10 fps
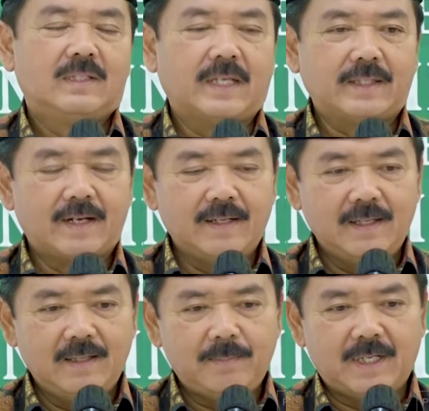Saya
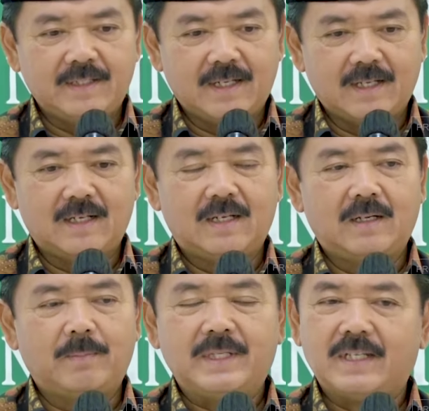tadi banyak
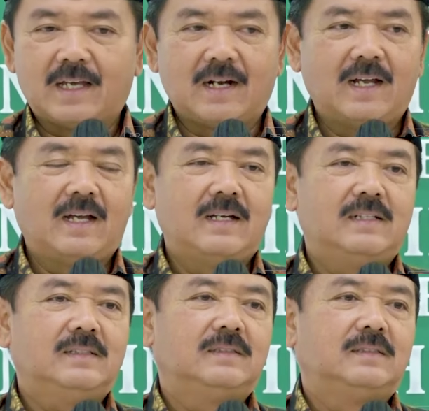
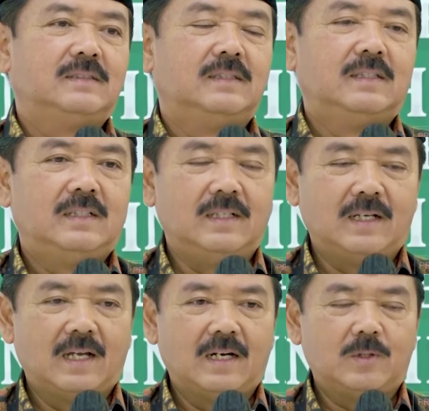bicara
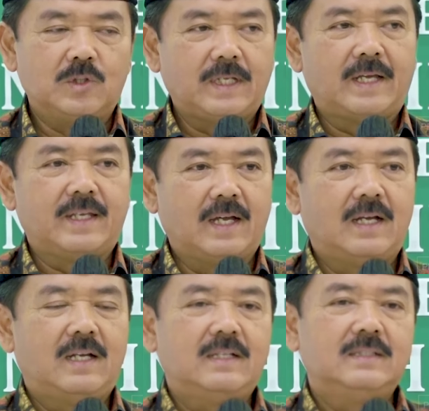dengan Gus
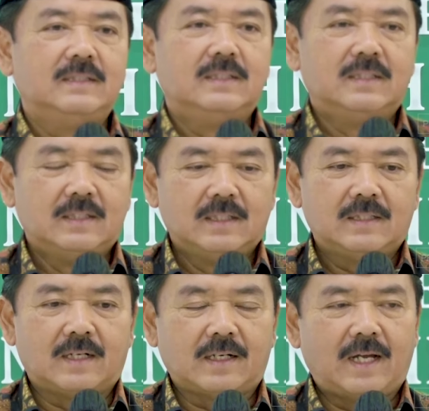Yahya
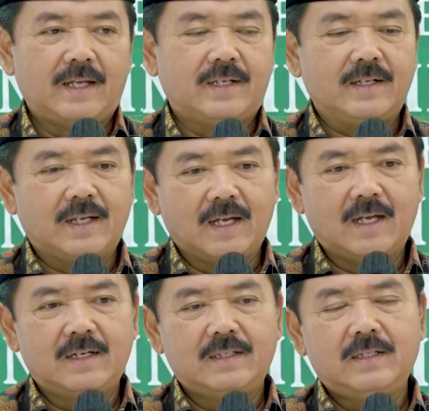terkait
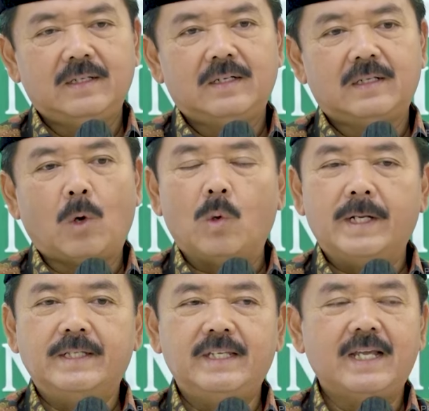dengan
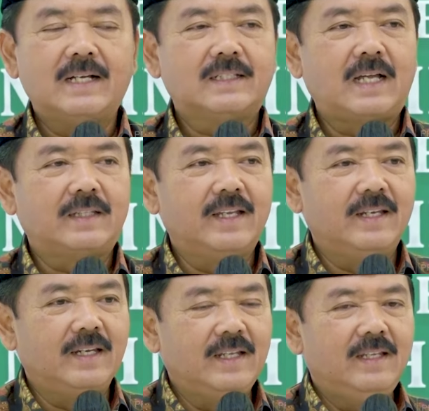kondisi yang saat
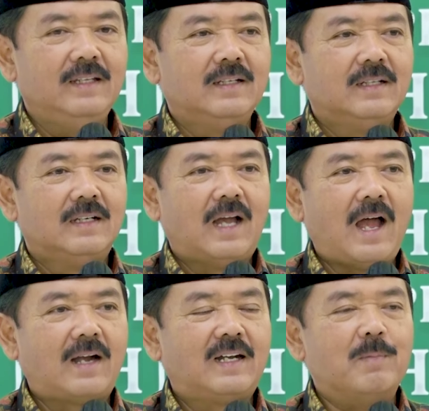ini
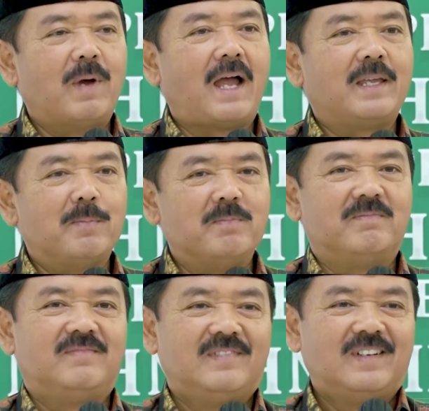adem
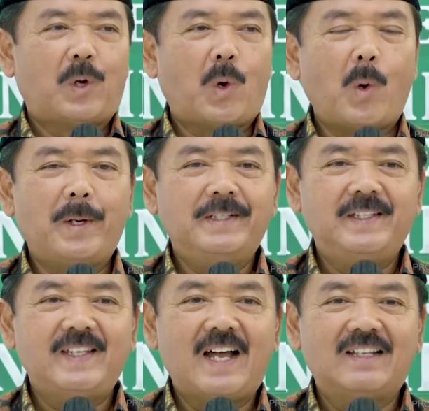ayem,
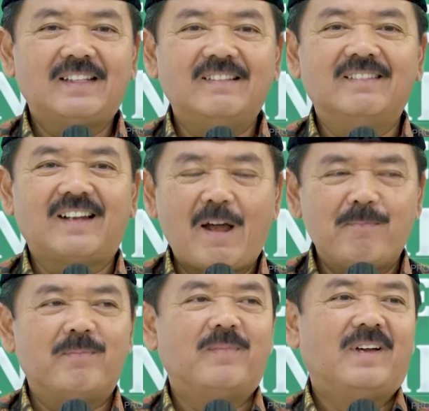kondisi yang
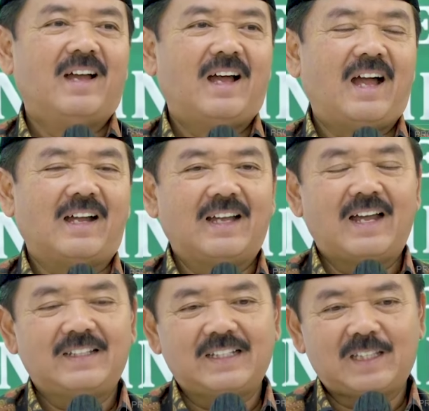tentram
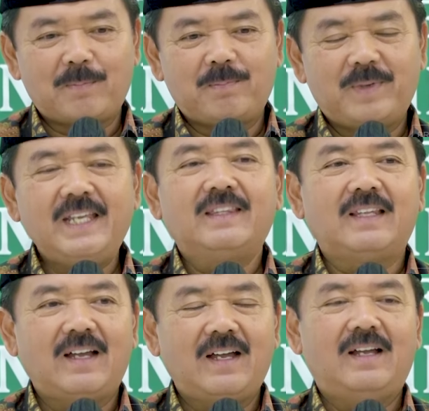agar tetap
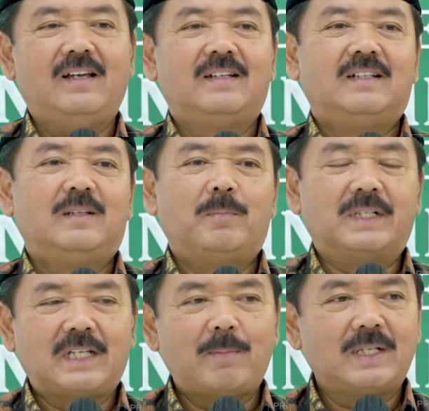kita
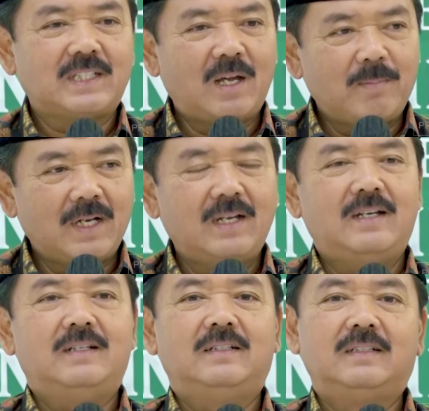
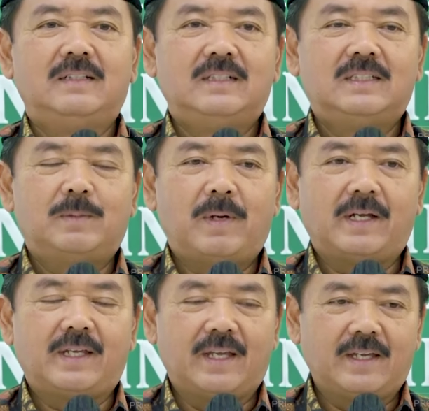bersama-sama
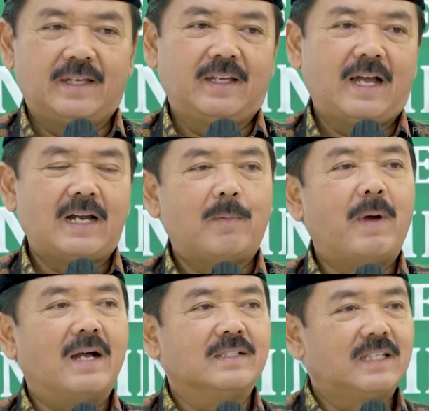sebagai
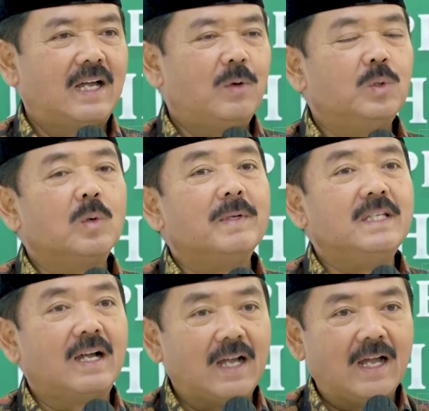anak bangsa untuk
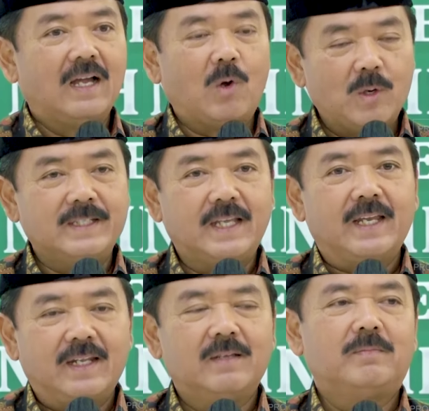menjaga kondisi
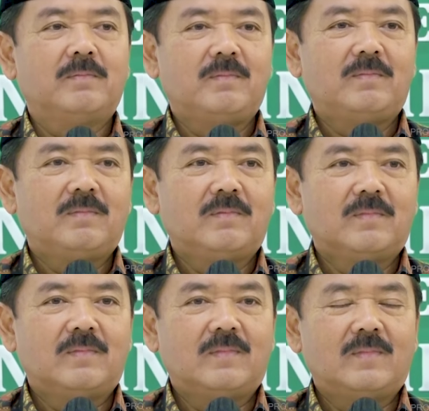ini.
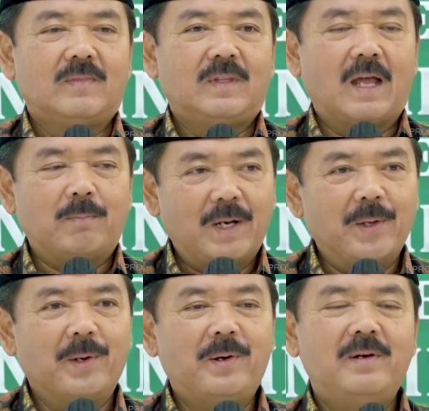Dan
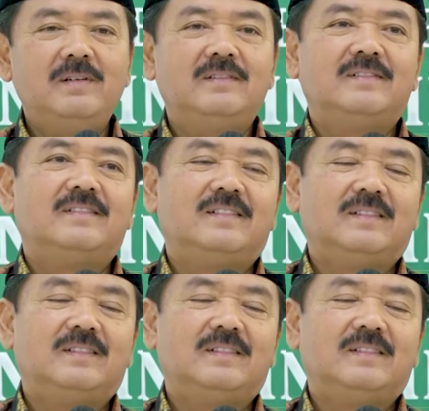beliau